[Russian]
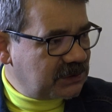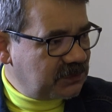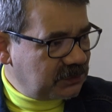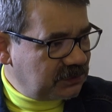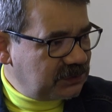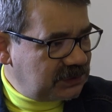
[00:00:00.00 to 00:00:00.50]

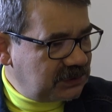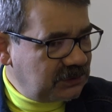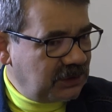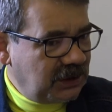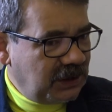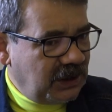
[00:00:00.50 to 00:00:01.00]
законную
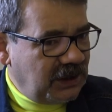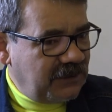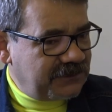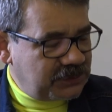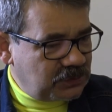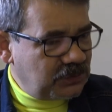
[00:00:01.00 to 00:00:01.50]
силу.
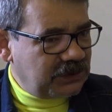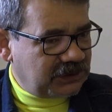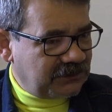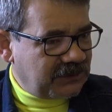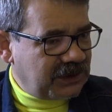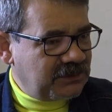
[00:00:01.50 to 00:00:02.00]
Конечно. Все
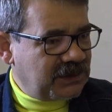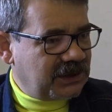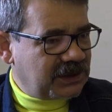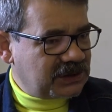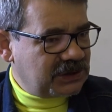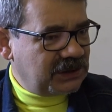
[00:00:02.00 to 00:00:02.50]
это время
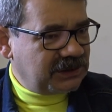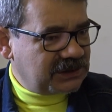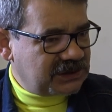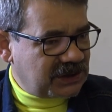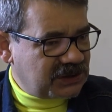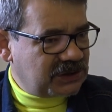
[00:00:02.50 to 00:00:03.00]
гражданка
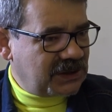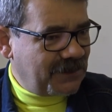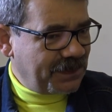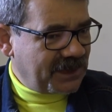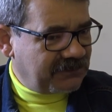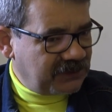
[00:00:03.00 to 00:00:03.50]

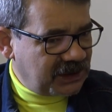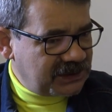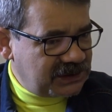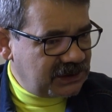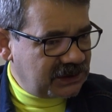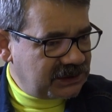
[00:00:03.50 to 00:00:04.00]
Сажина
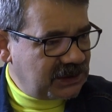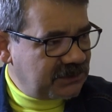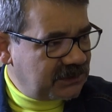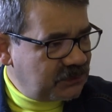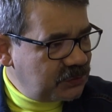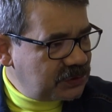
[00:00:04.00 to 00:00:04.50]
владела
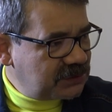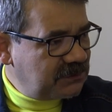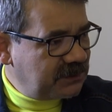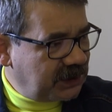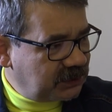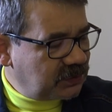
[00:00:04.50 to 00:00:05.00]
тем
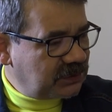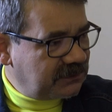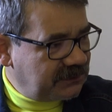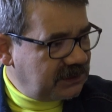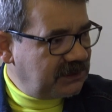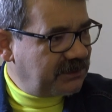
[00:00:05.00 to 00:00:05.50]
имуществом, которое
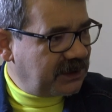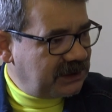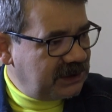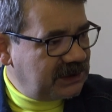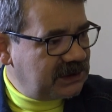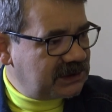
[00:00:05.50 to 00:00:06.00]
вы
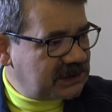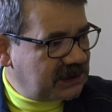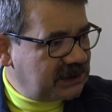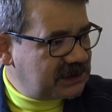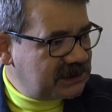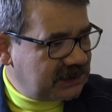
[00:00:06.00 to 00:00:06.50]
похитили
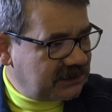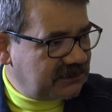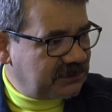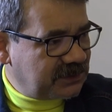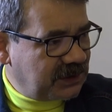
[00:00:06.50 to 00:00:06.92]
согласно этого